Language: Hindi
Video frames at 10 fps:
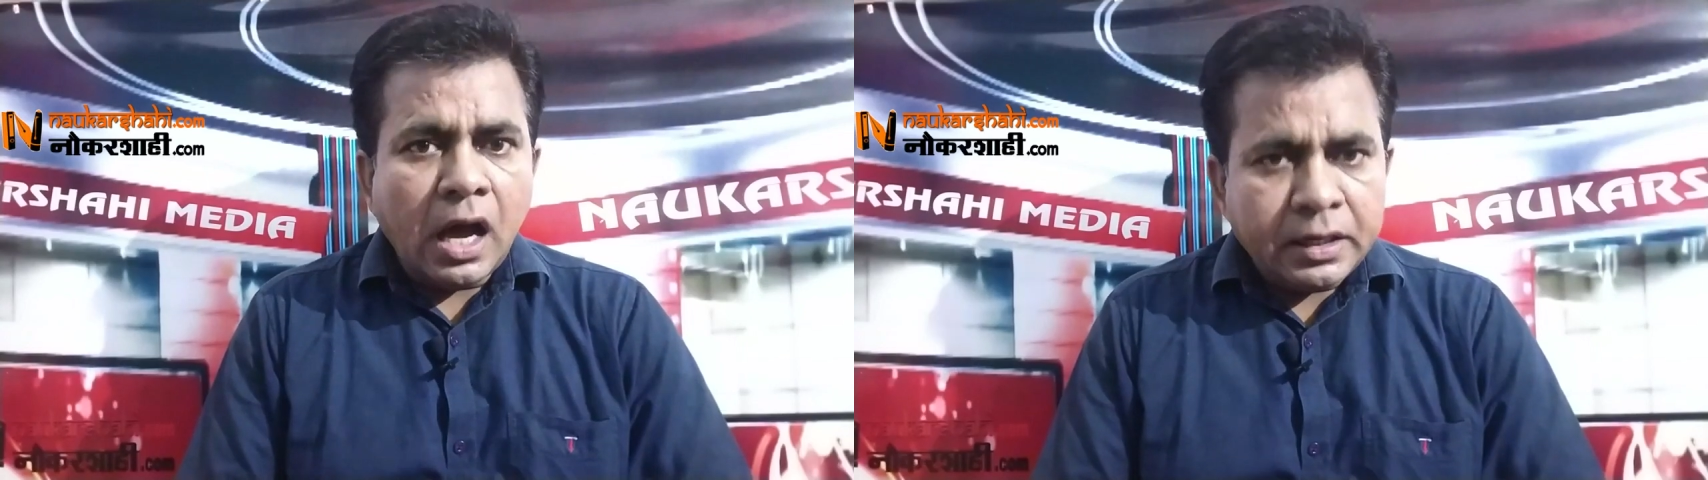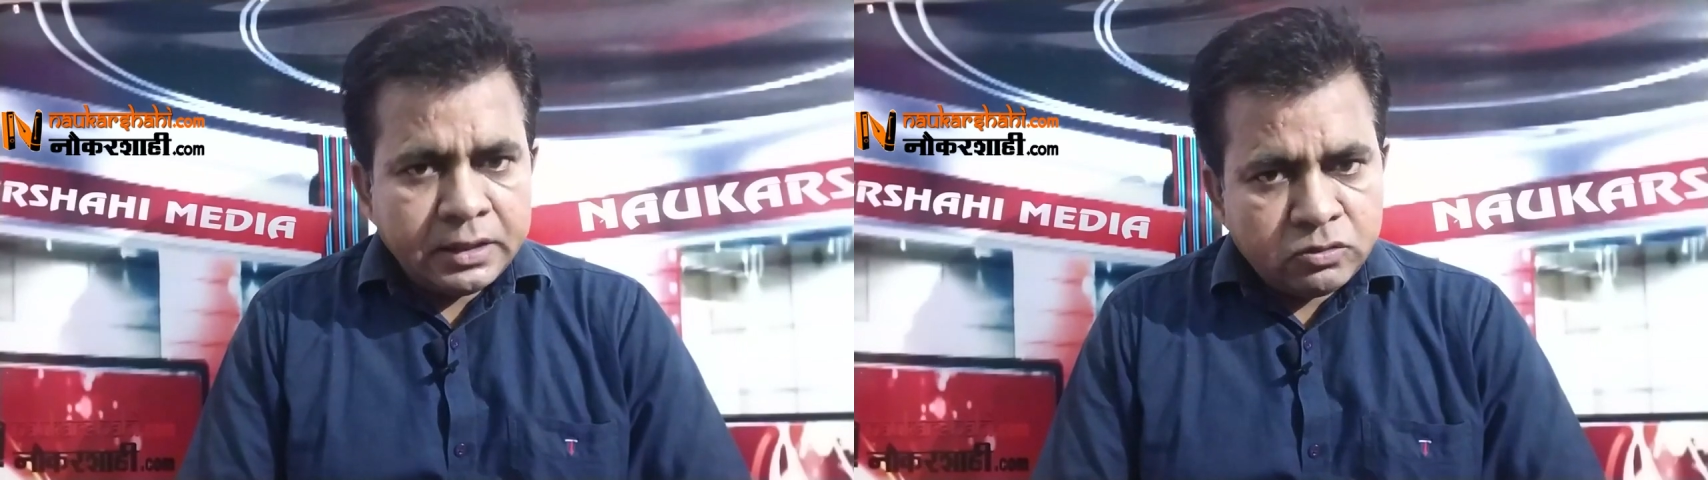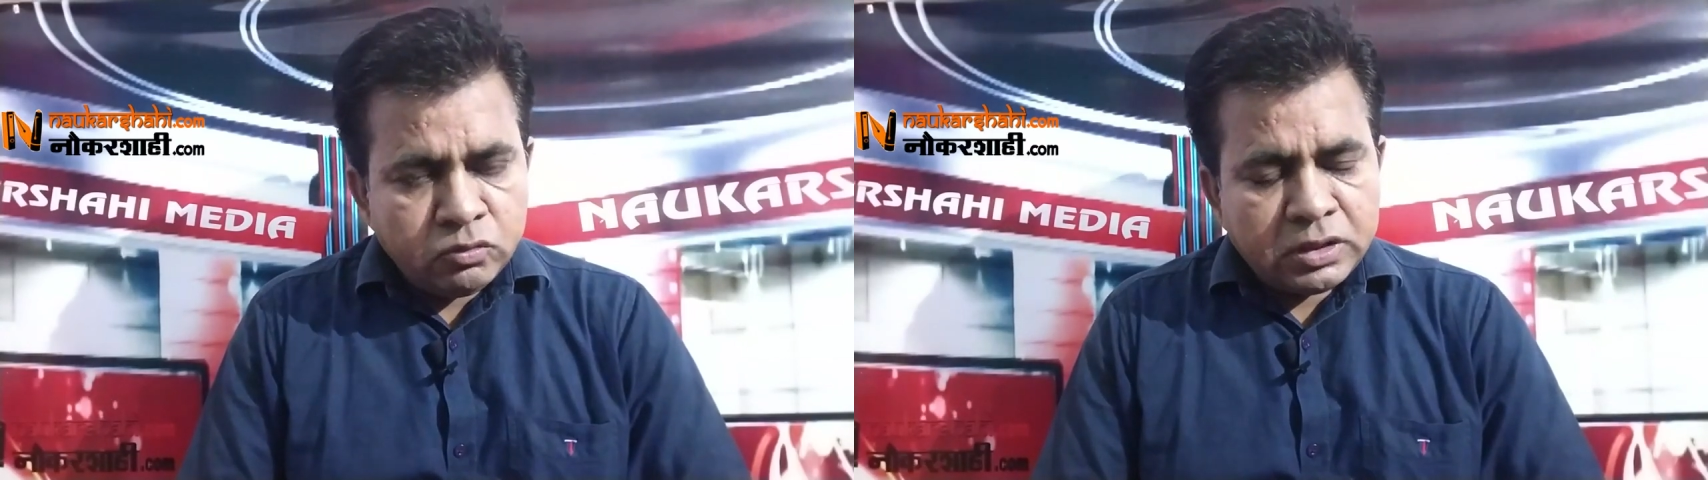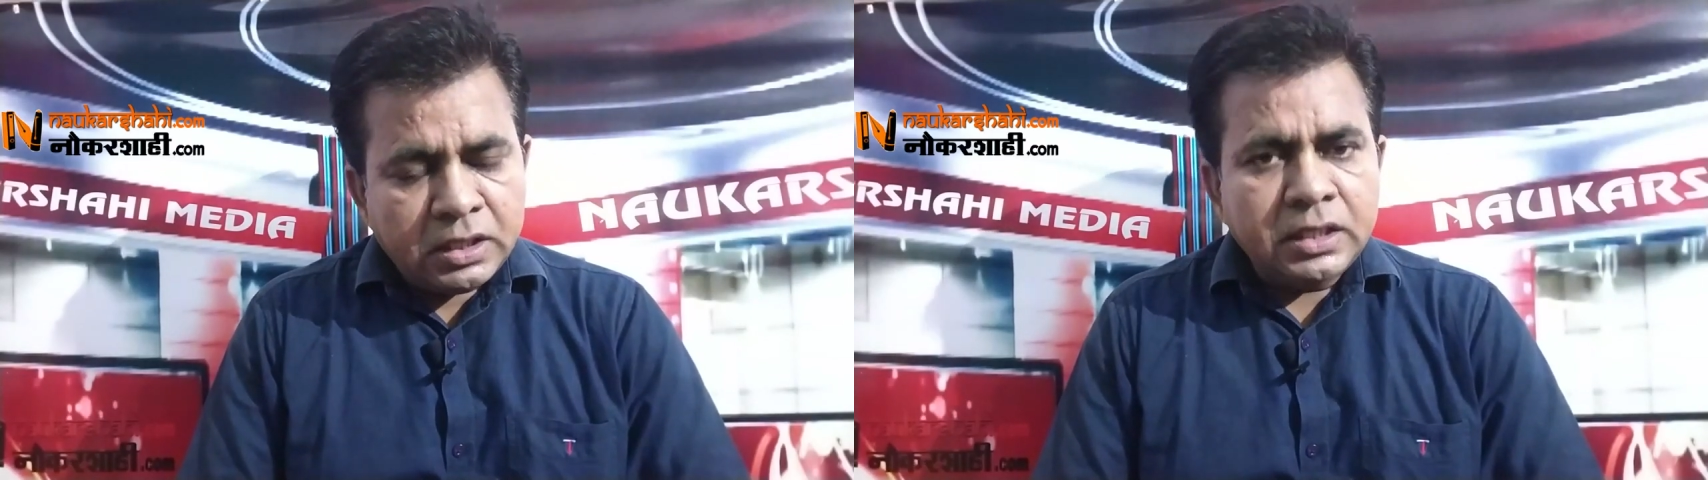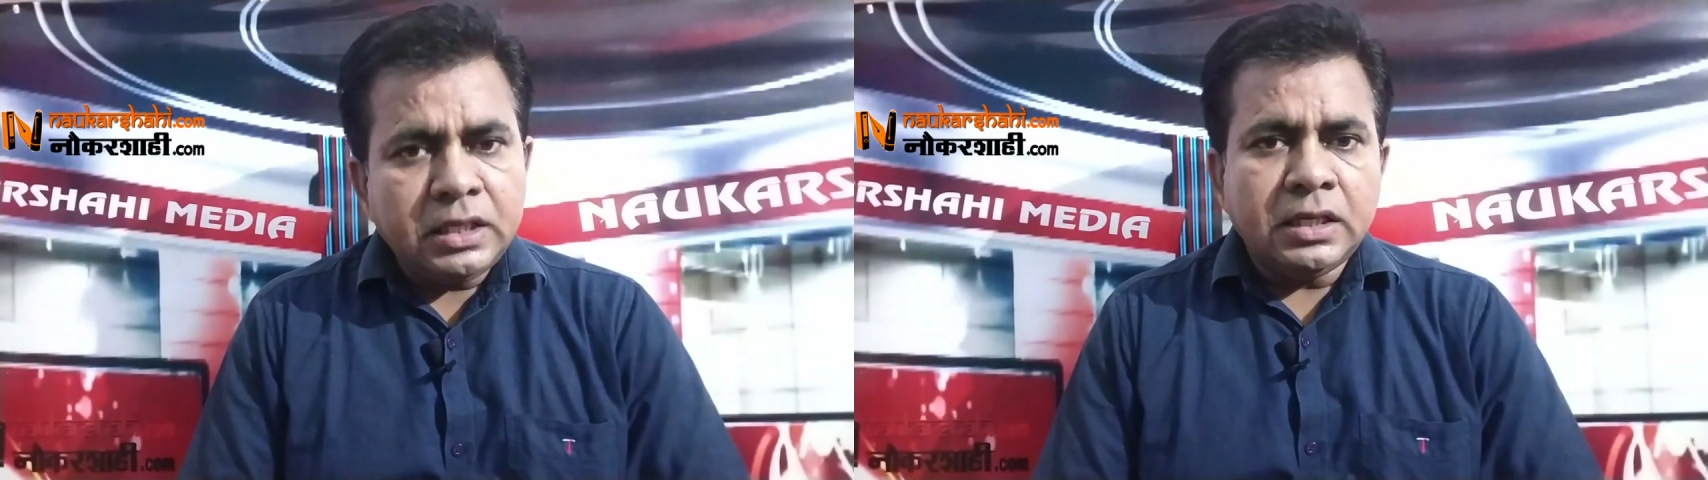आइए
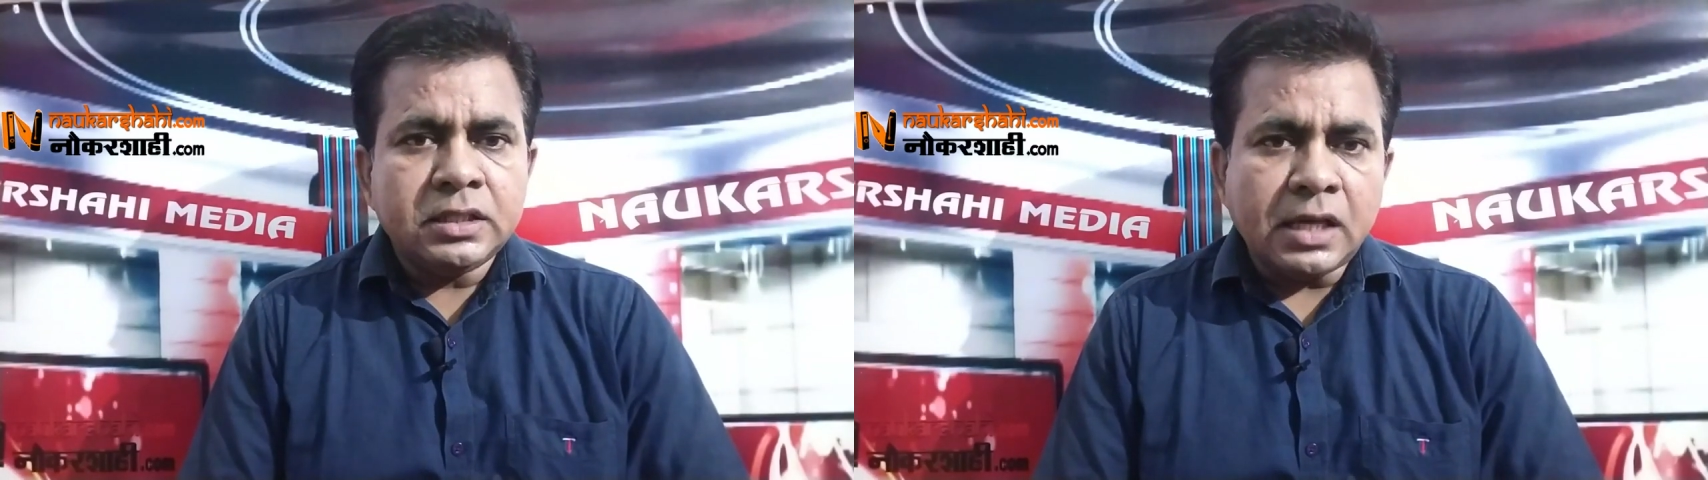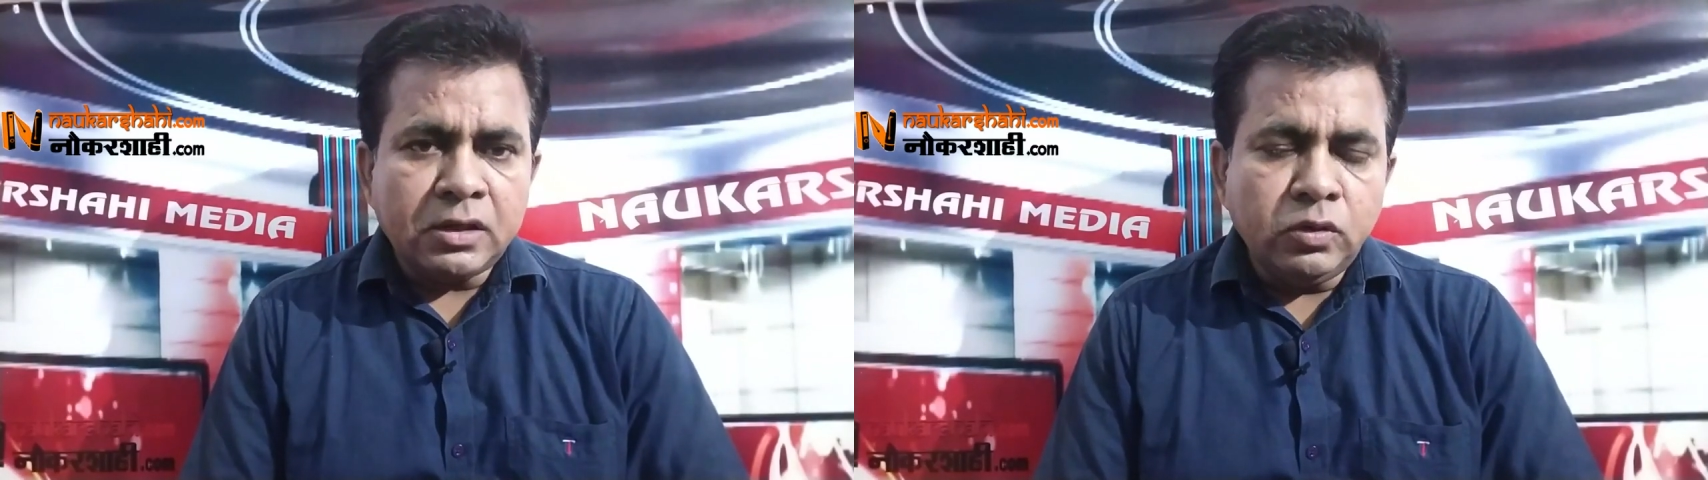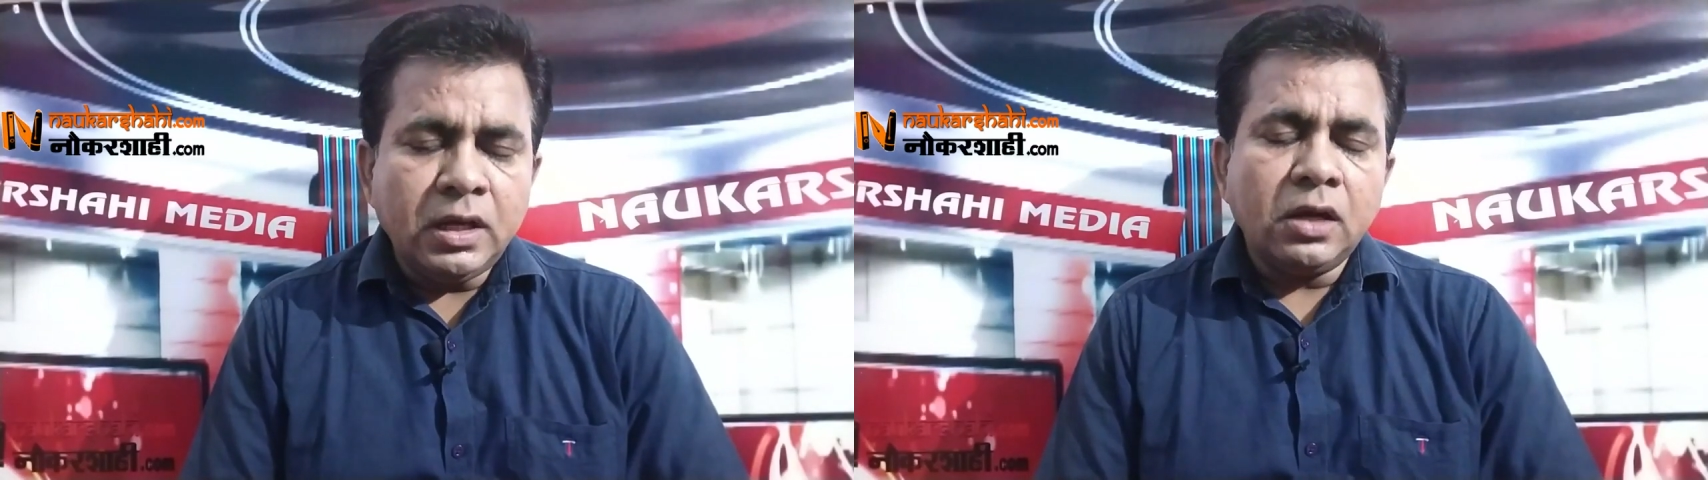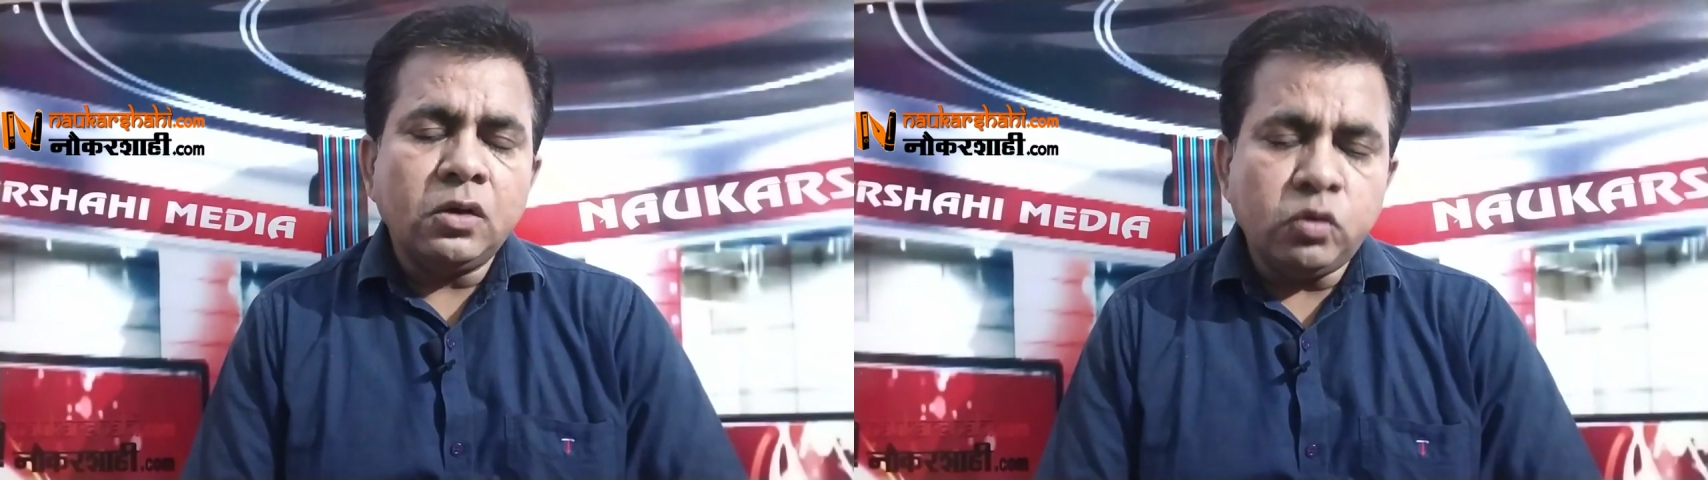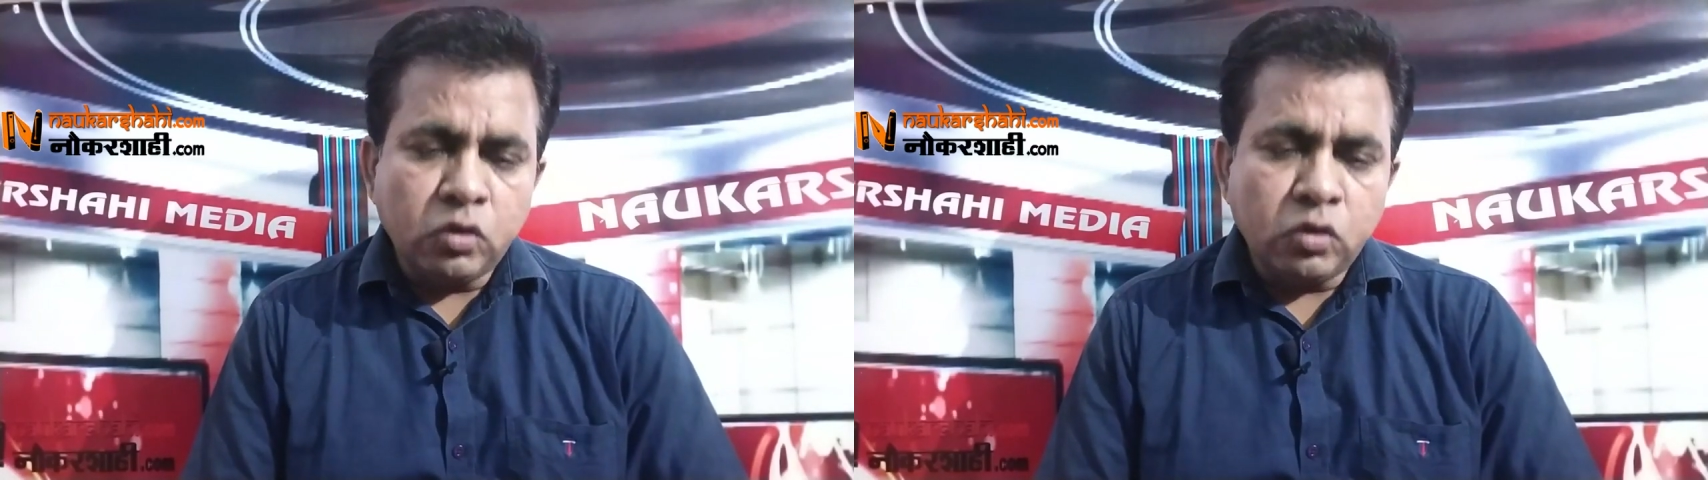सुनते हैं कि एहसानुल हक